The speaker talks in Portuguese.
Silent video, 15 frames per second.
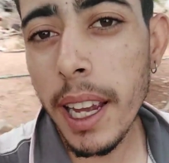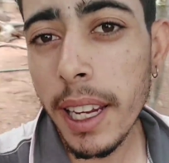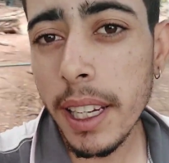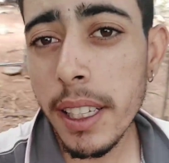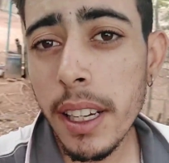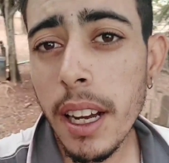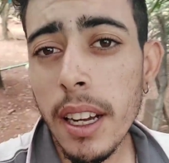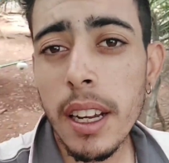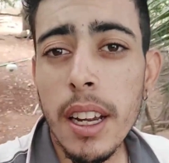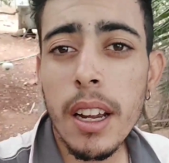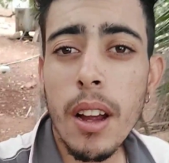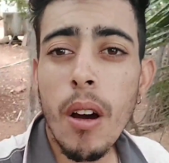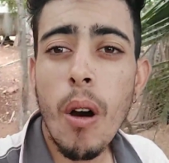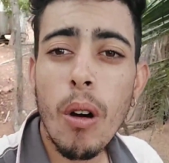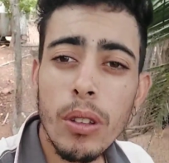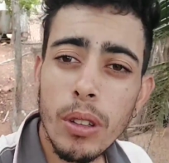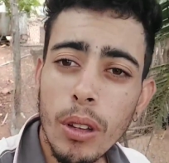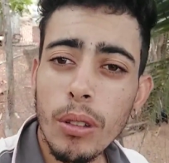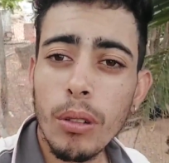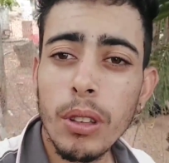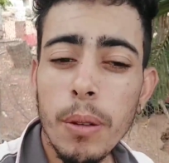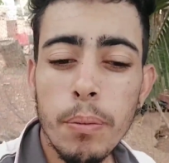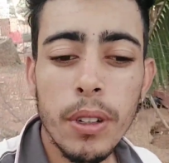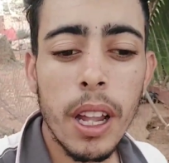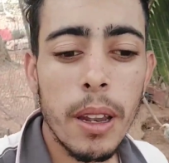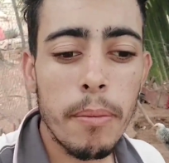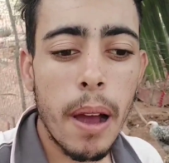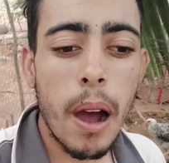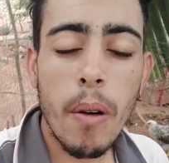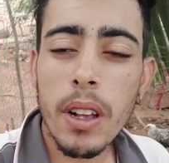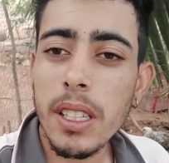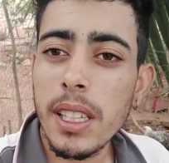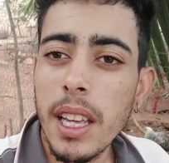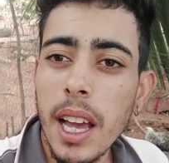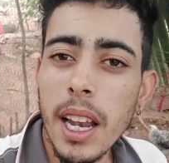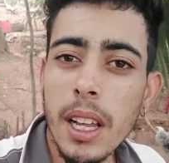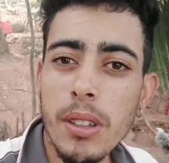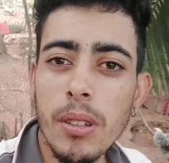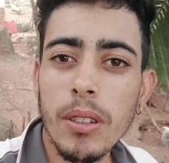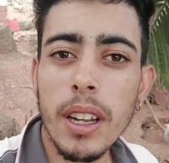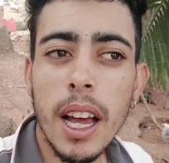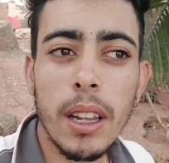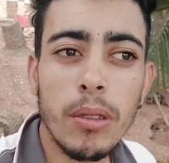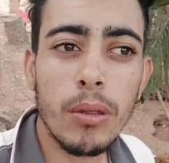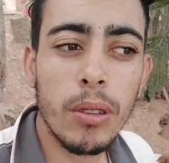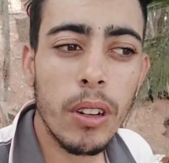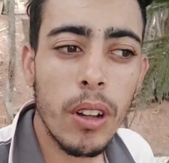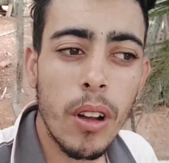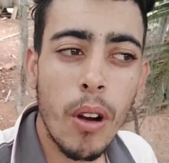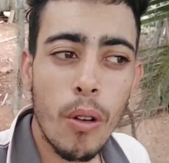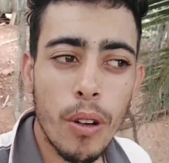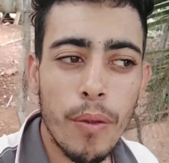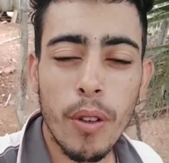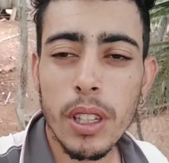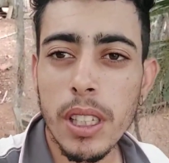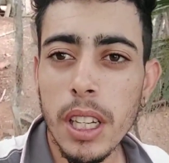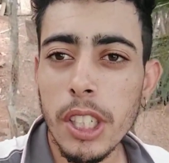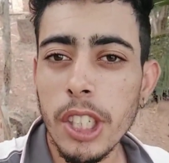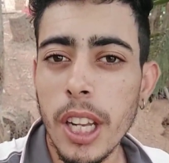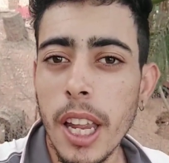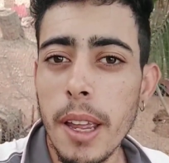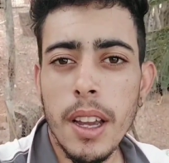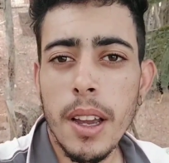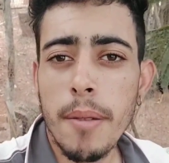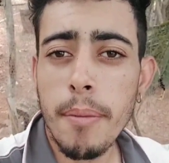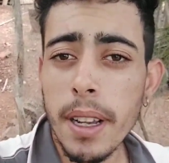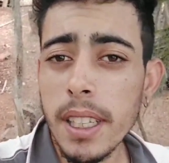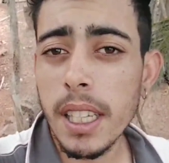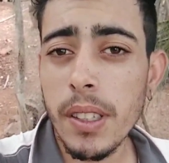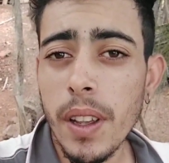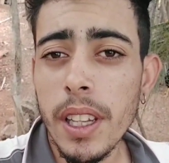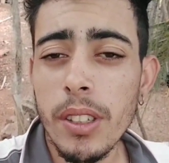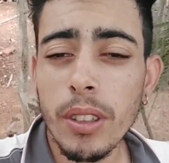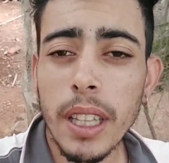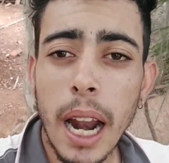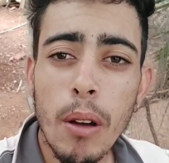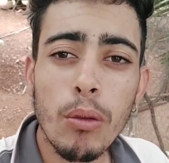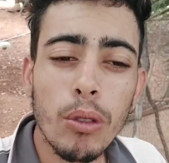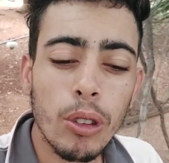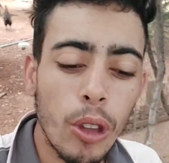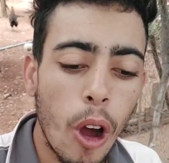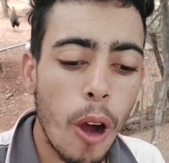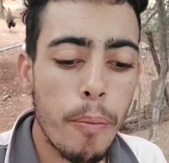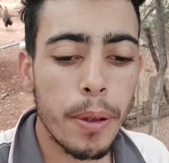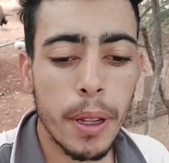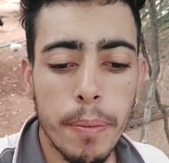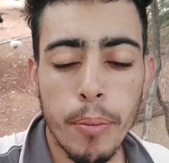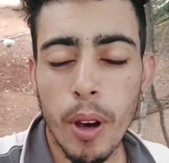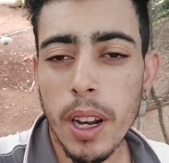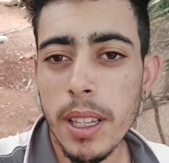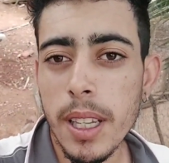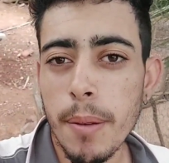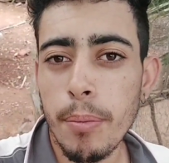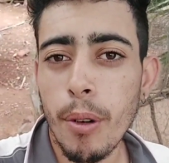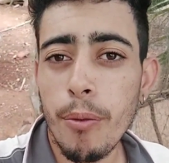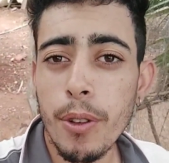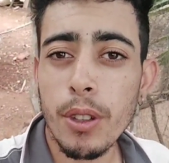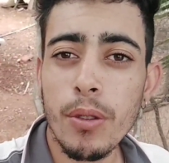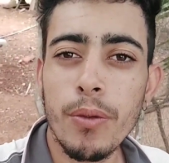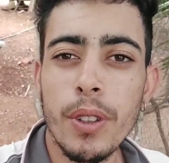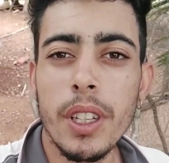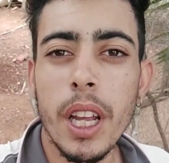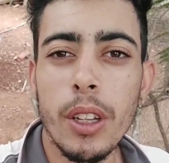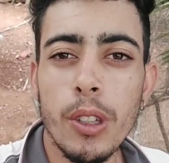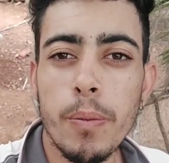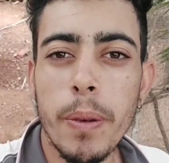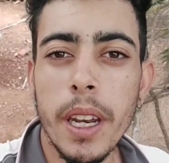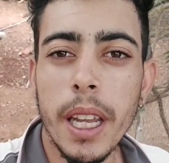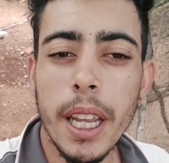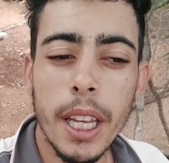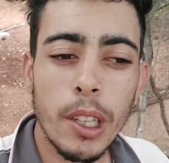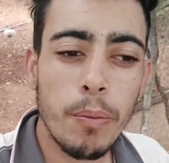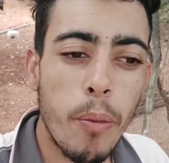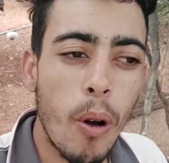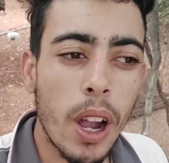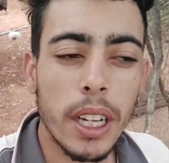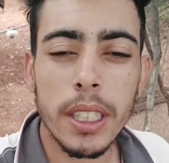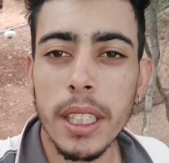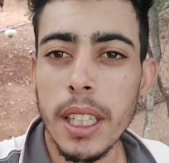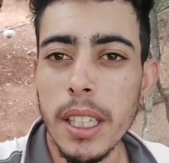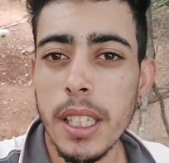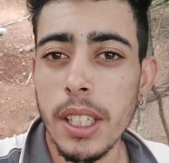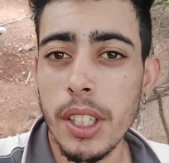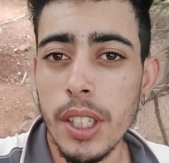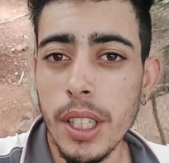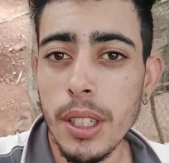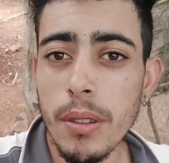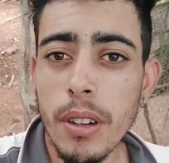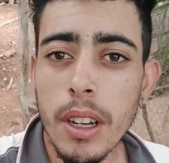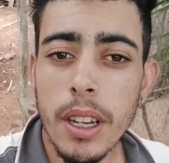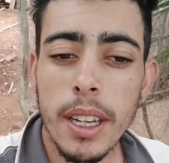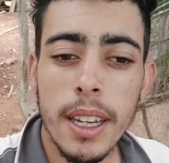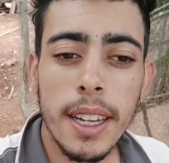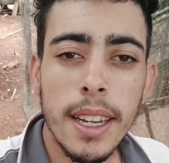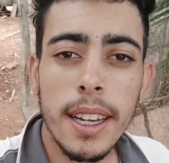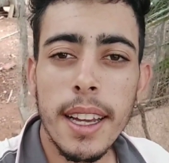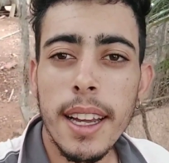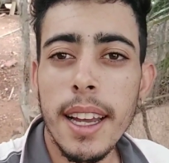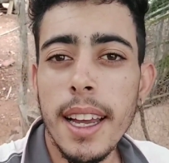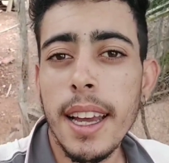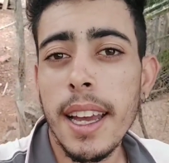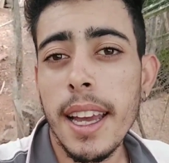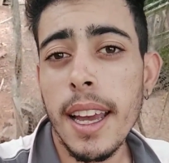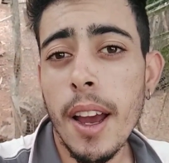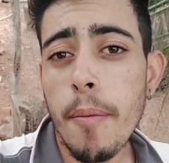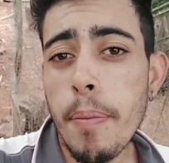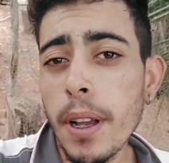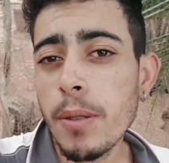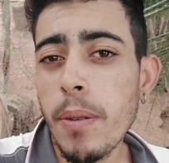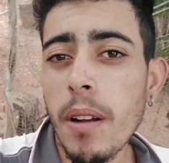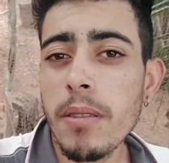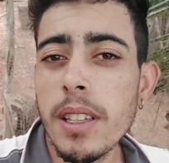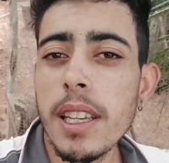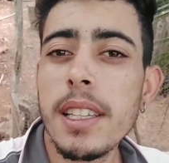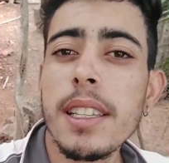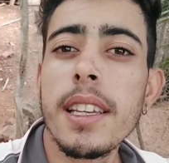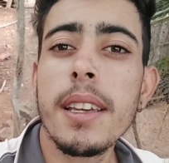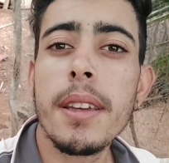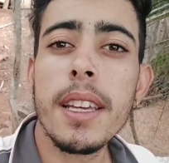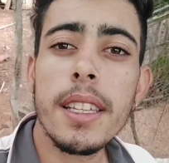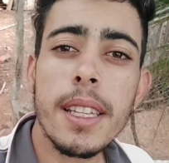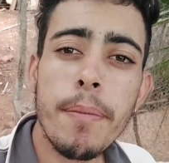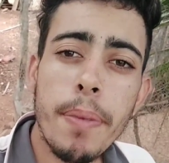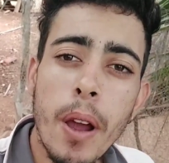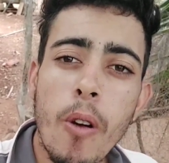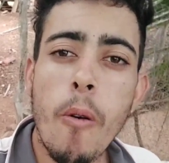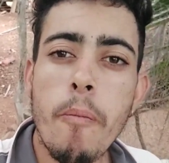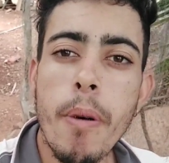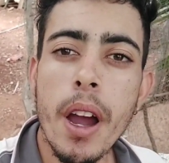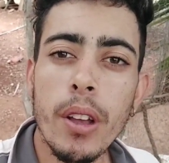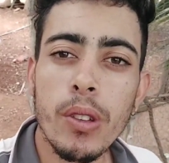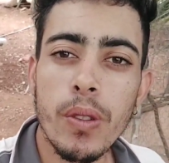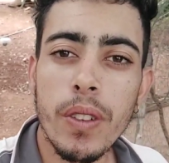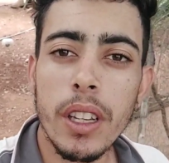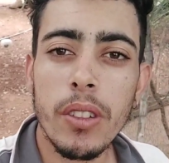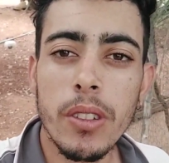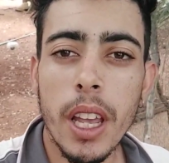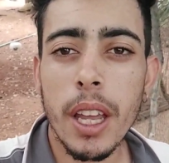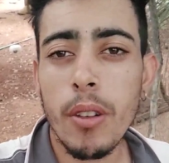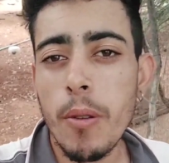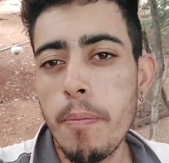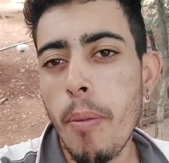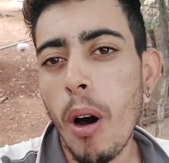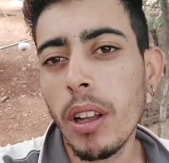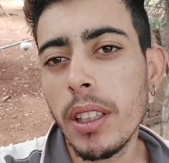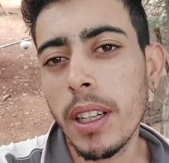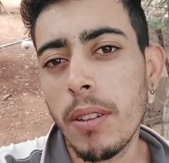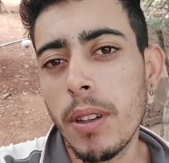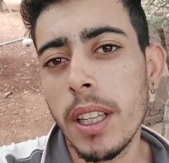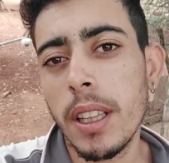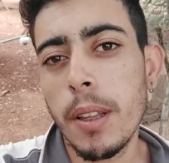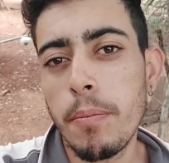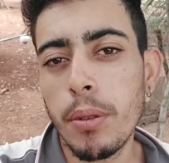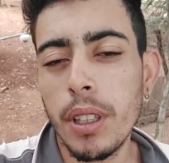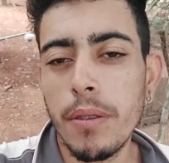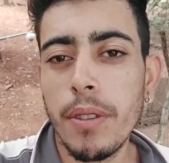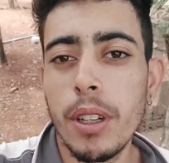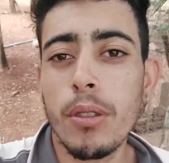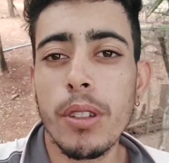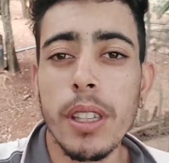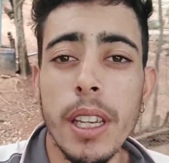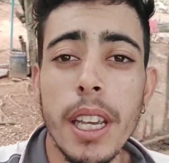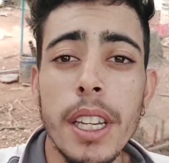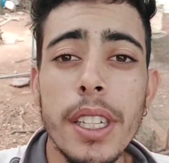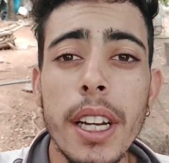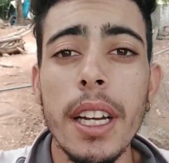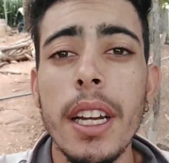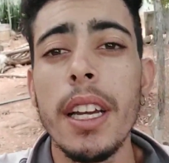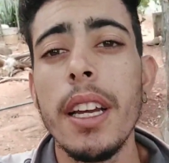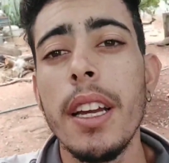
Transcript: da Índia ou de outro tipo de animal, assim, relacionado ao que vocês têm. Mas às vezes eu trago um top, por exemplo, eu fiz um vídeo aí dos periquitos, pouca gente assistiu, é, eu peço para vocês que sempre acompanhem os vídeos aí, não importa que tipo de vídeo seja.